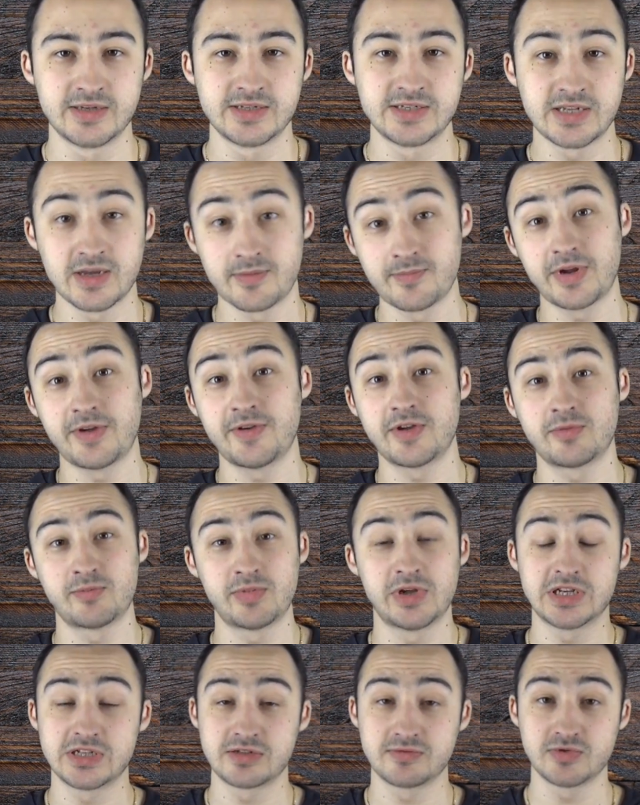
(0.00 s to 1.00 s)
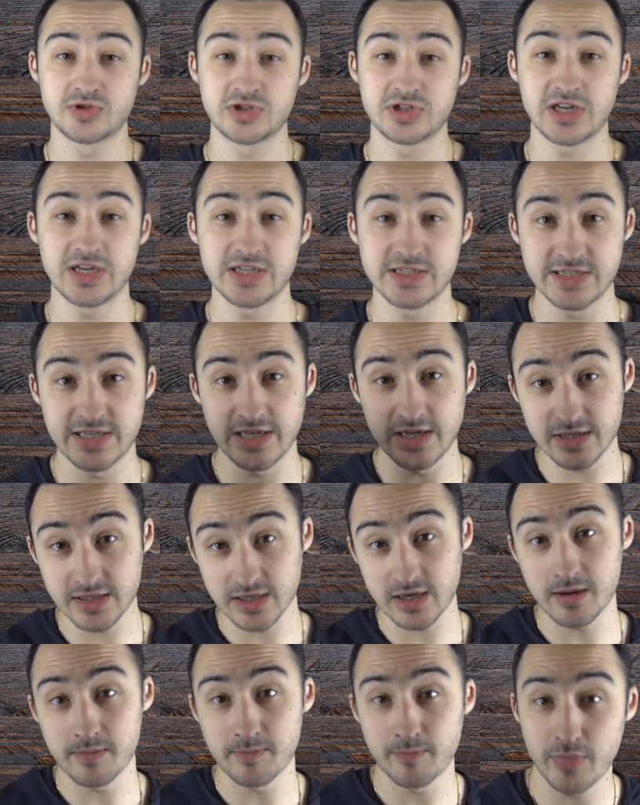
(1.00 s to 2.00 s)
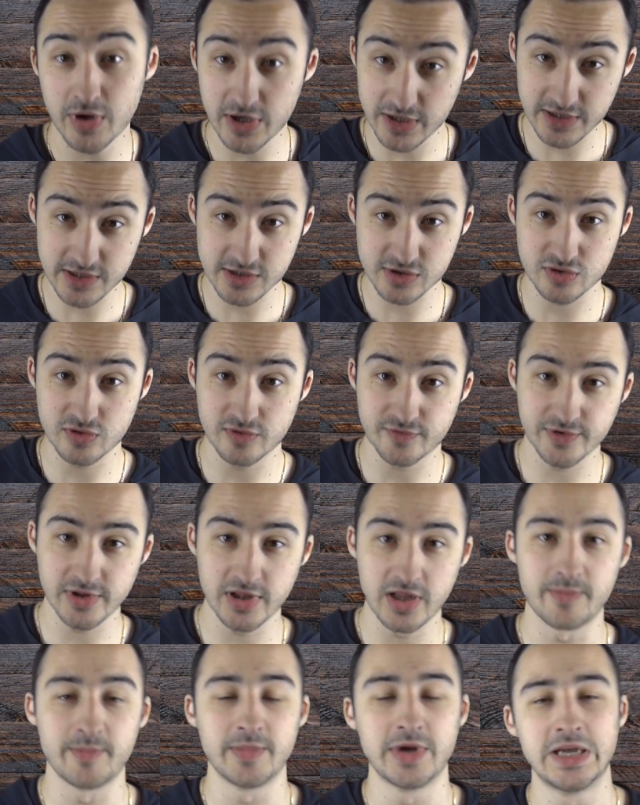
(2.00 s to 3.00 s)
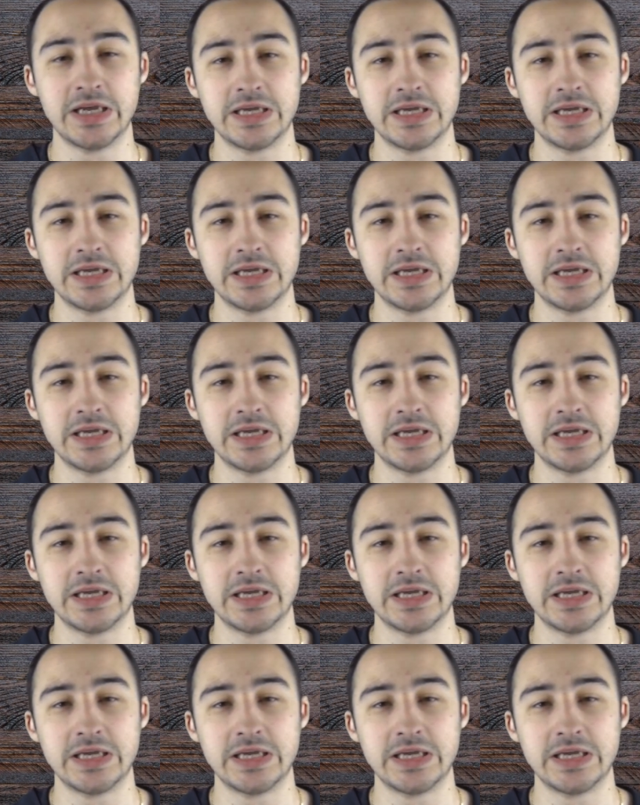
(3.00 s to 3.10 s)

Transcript: Всем привет, меня зовут Стас и это компания SoftClub.